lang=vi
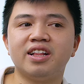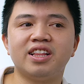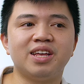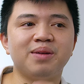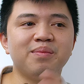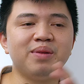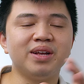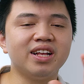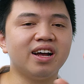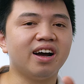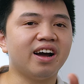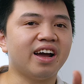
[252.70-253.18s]
Thì
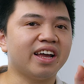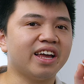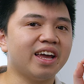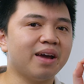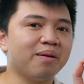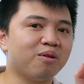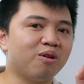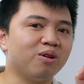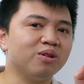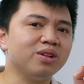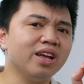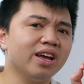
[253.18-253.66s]
bây giờ anh
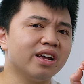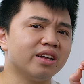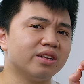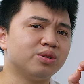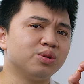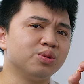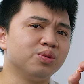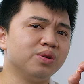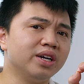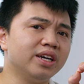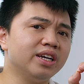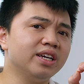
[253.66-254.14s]
em có thể
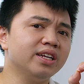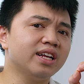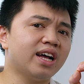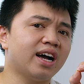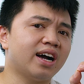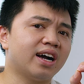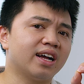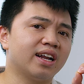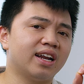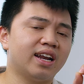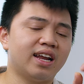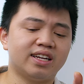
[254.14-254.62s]
chú ý
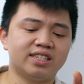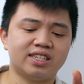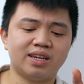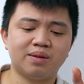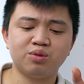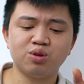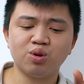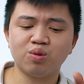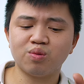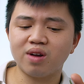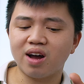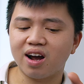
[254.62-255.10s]
rằng là
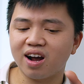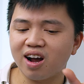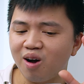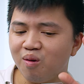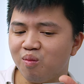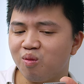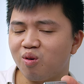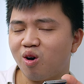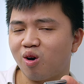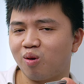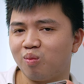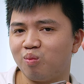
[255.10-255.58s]
Samsung đã
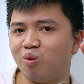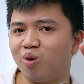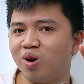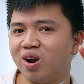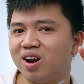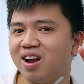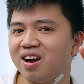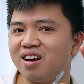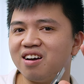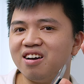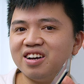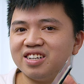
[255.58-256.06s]
không còn muốn
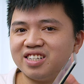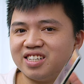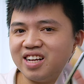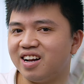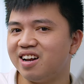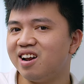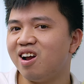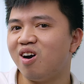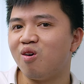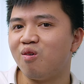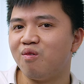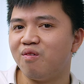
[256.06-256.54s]
là người dẫn
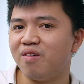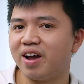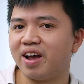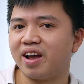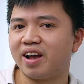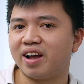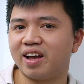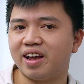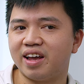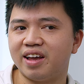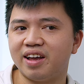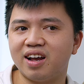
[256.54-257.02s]
đầu
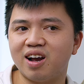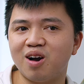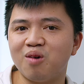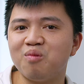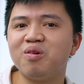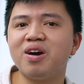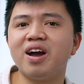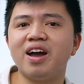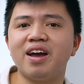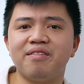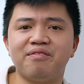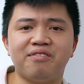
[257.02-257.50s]
về cái
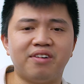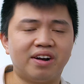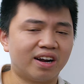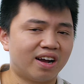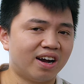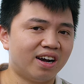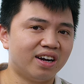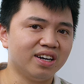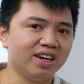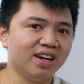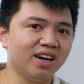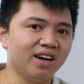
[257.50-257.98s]
công nghệ phần
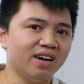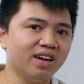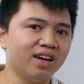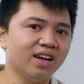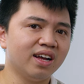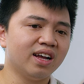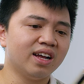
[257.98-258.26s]
cứng nữa.